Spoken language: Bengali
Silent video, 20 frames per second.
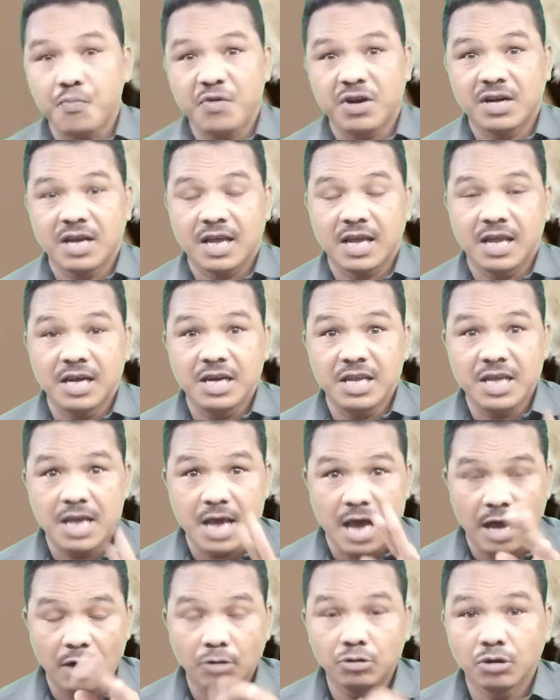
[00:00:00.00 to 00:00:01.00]
টপিকটাকে
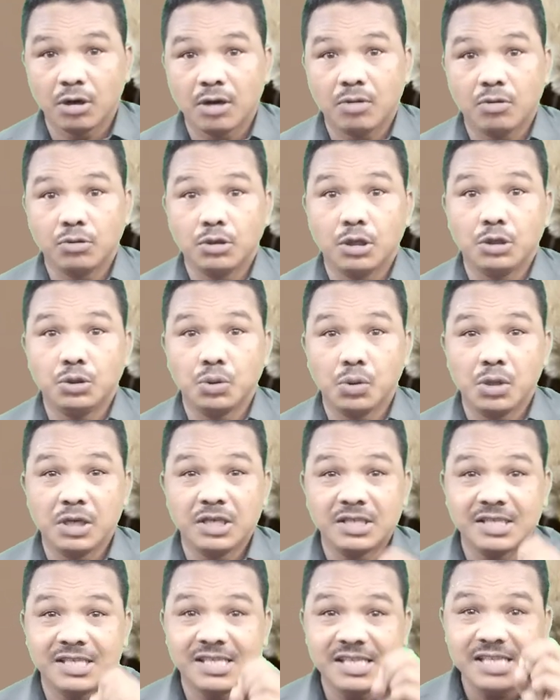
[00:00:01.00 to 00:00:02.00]
নিয়ে আলোচনা করতে
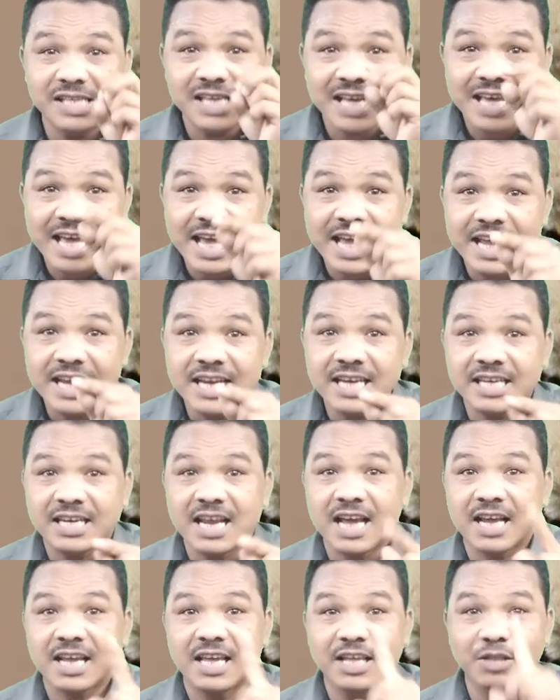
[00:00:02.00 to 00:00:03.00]
চলেছি
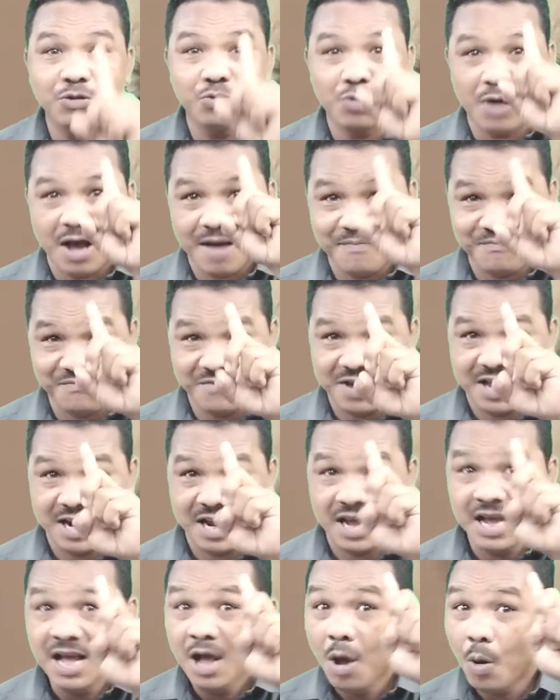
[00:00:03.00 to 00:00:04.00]
এইটা কিন্তু
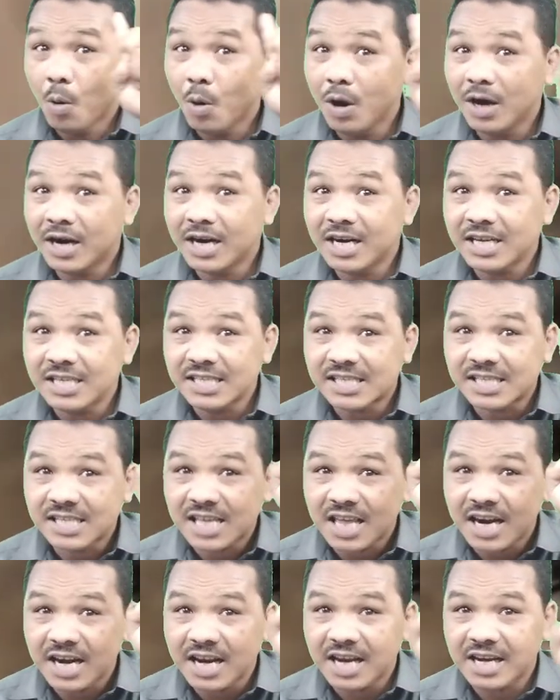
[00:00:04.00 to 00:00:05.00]
আপনারা অলরেডি
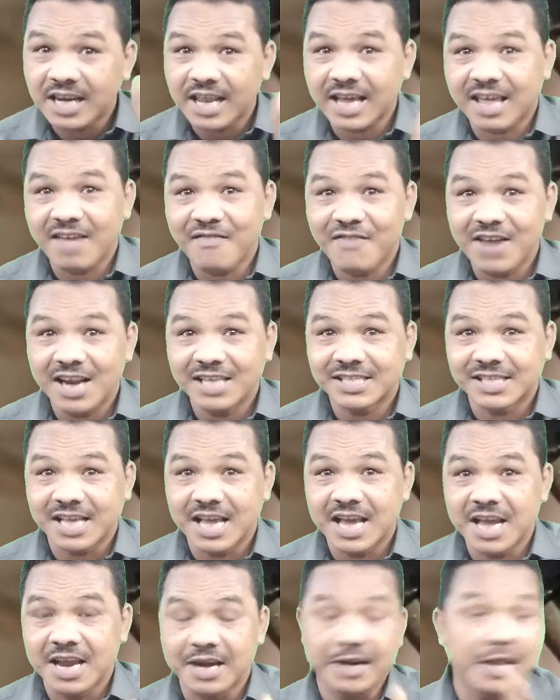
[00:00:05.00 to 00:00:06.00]
স্ক্রিনে দেখে
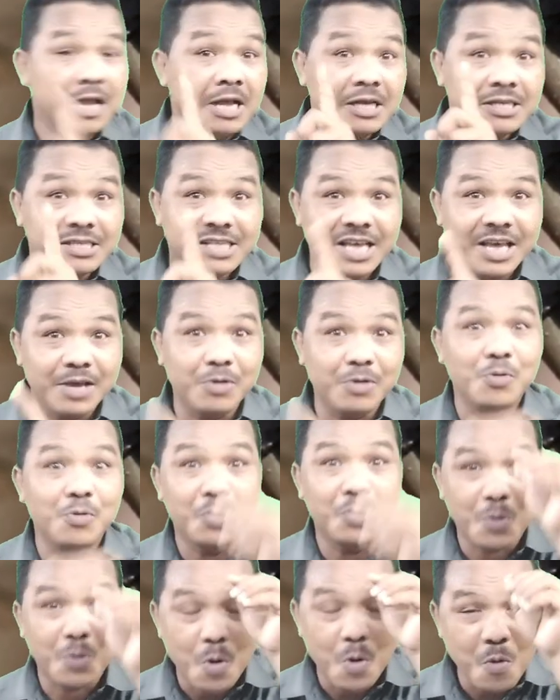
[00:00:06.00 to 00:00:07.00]
ফেলেছেন
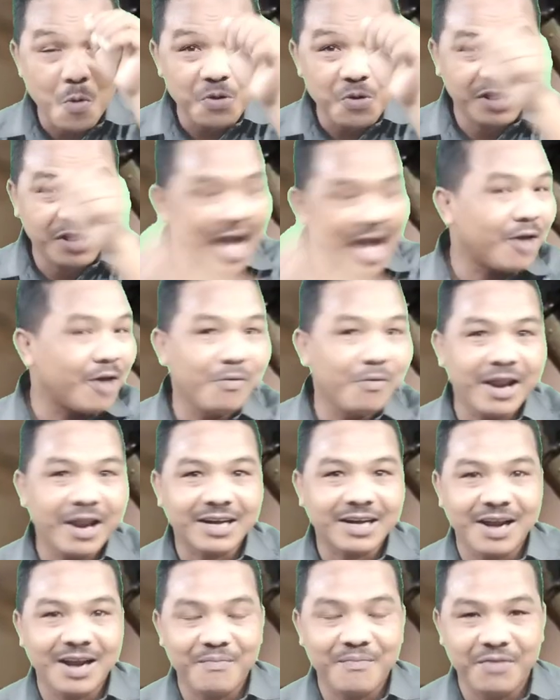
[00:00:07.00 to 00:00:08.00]
সেইগুলো খুবই দারুণ
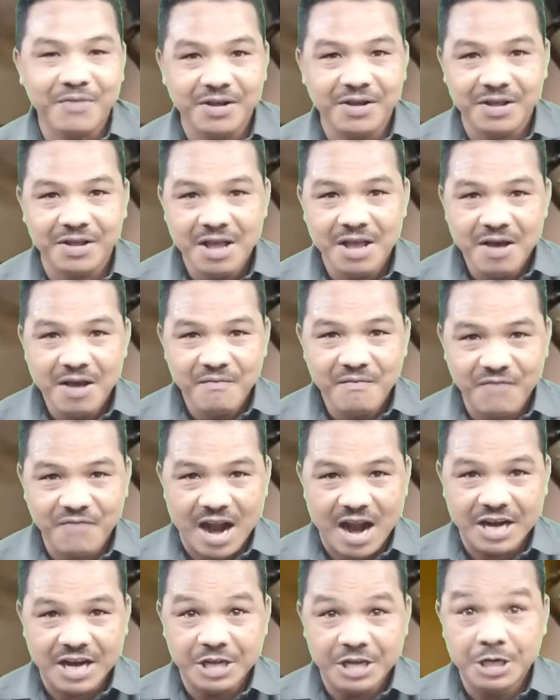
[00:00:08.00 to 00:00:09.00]
একটা
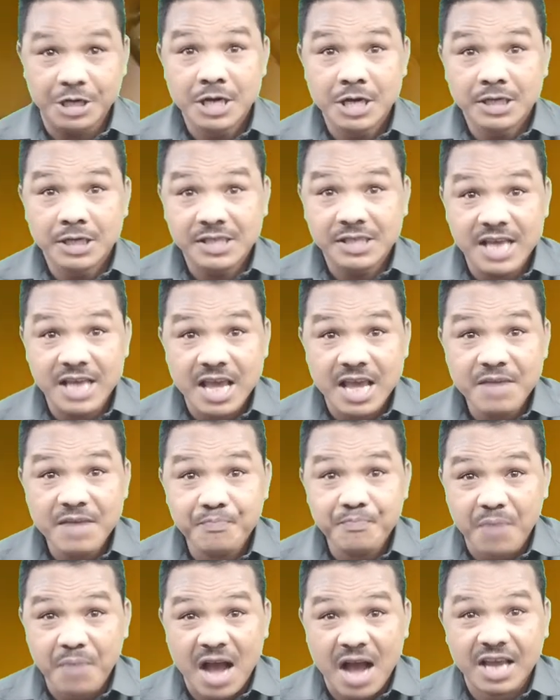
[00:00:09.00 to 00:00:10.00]
প্রাণী সেই
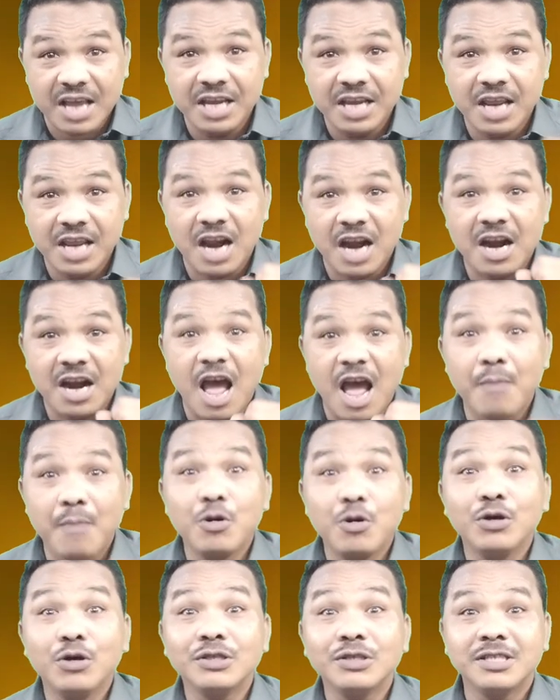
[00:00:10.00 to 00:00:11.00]
পাখিটার নাম
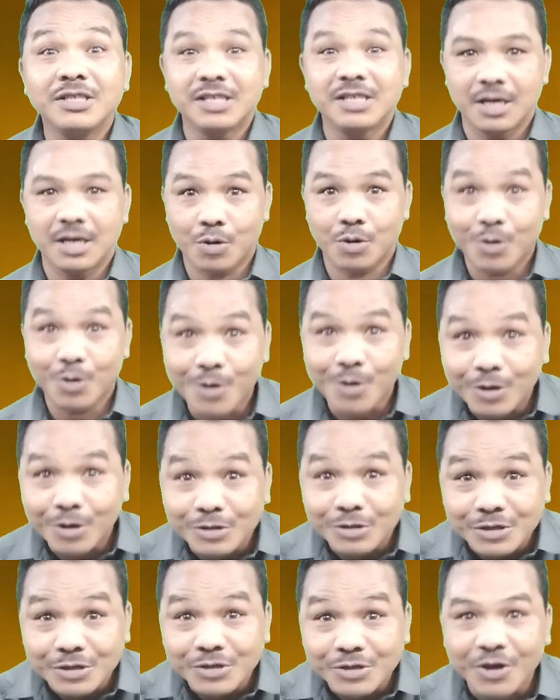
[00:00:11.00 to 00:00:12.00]
হচ্ছে
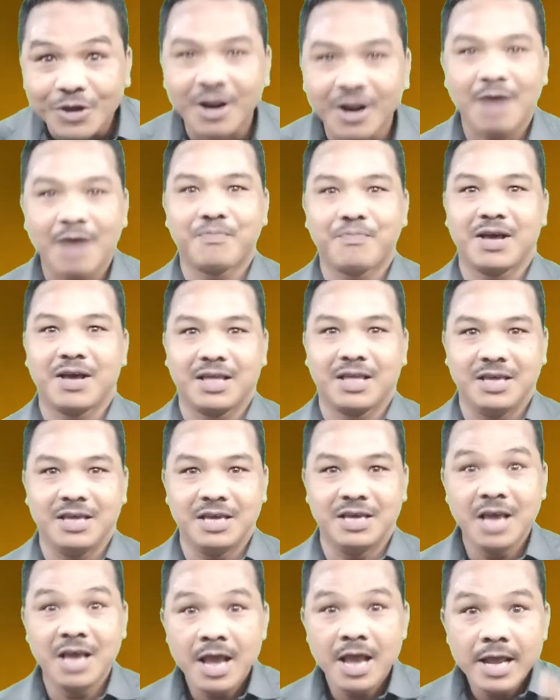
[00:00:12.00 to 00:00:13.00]
খঞ্জনা
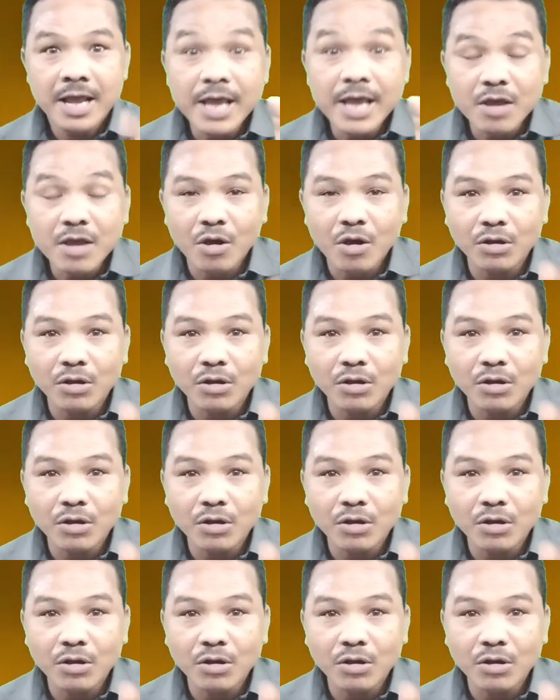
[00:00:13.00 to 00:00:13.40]
পাখি এই